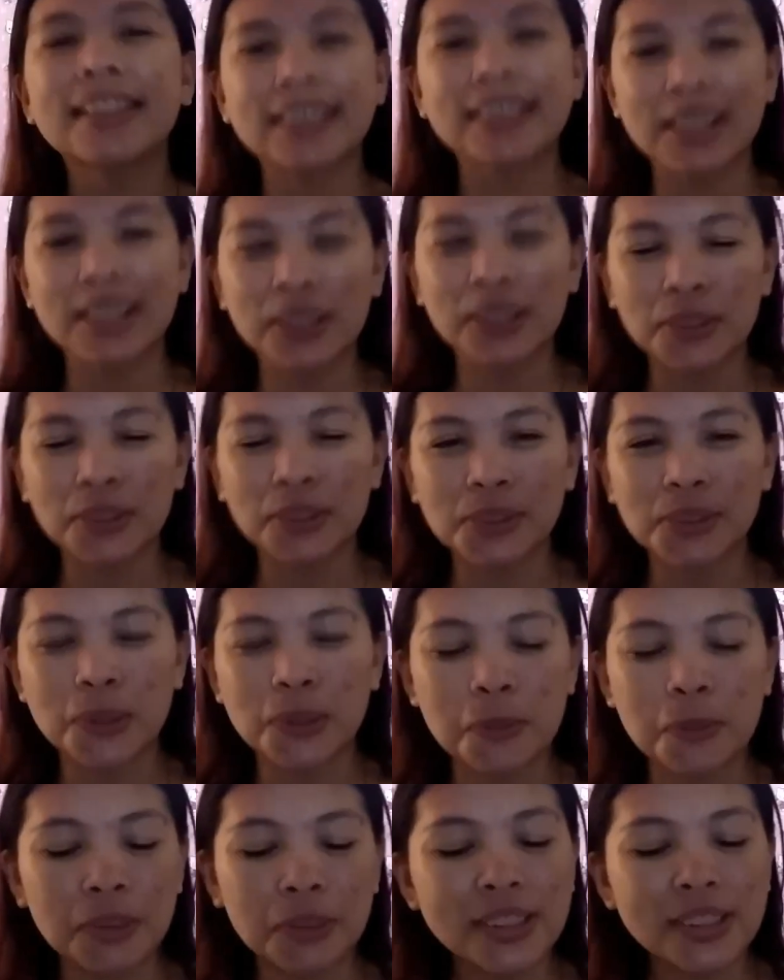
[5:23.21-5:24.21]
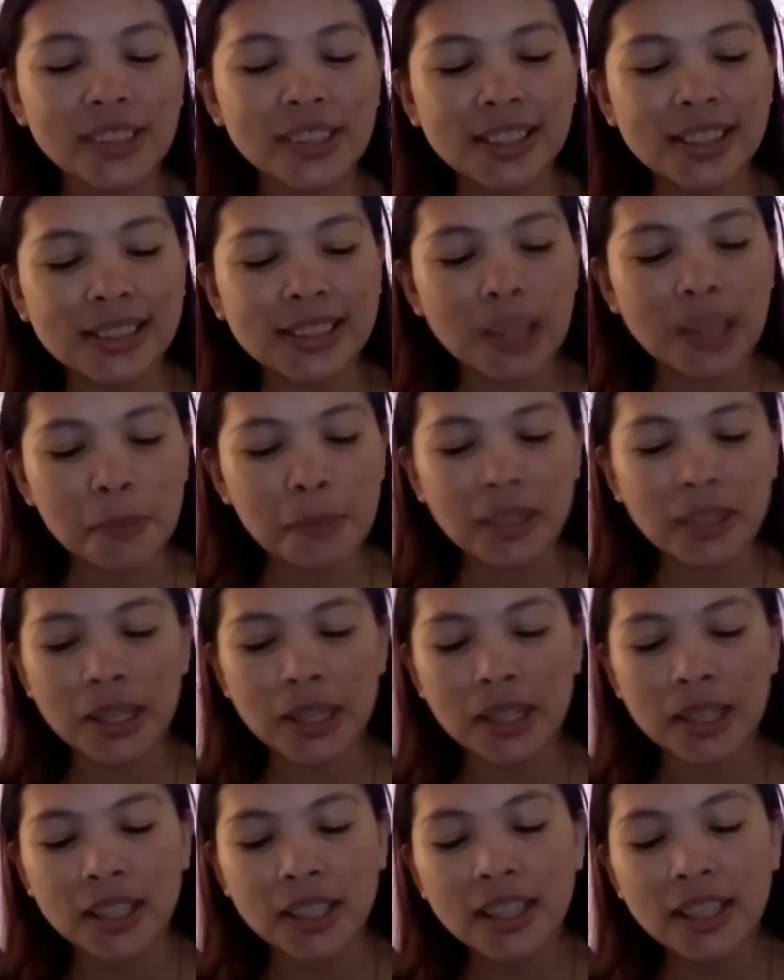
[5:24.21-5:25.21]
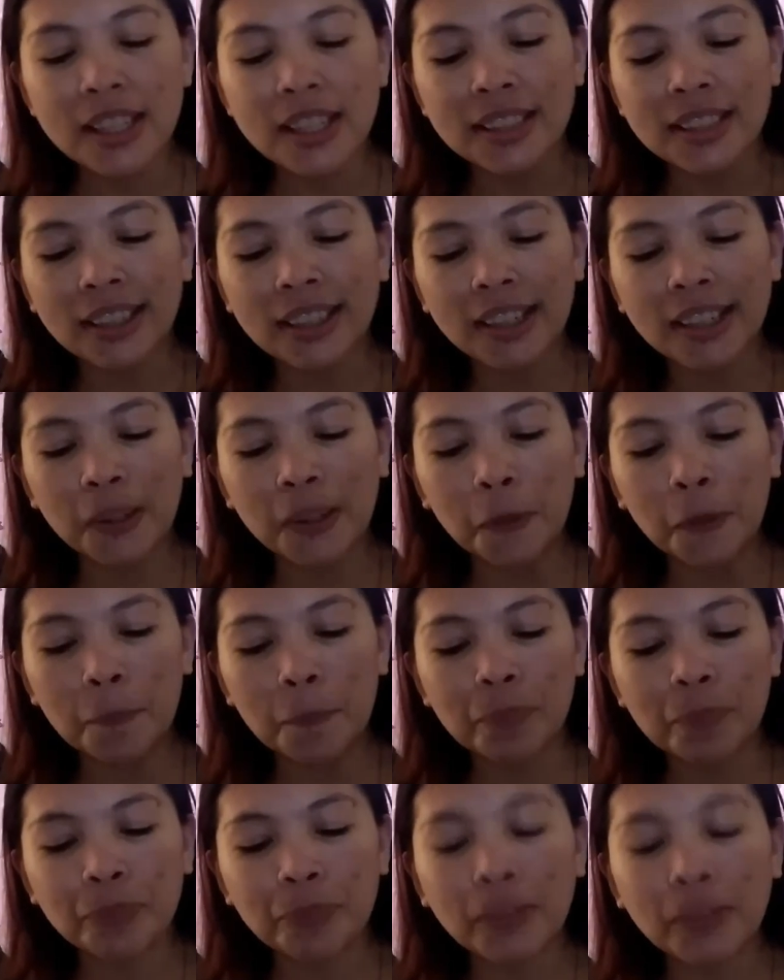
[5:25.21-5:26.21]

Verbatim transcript: Thank you so much. At sa mga um,